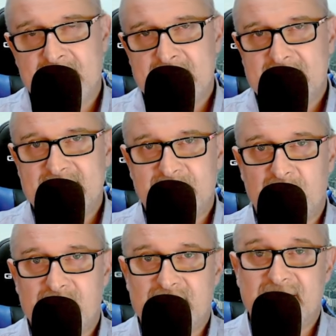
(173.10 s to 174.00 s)
I
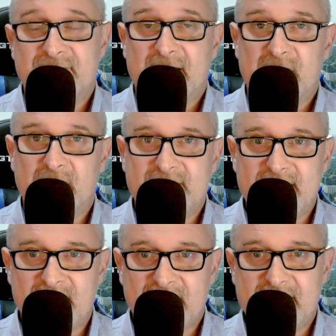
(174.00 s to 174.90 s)
społeczeństwa
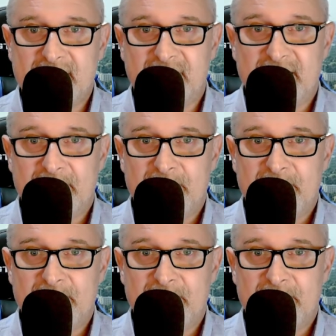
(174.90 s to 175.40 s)
konserwatywne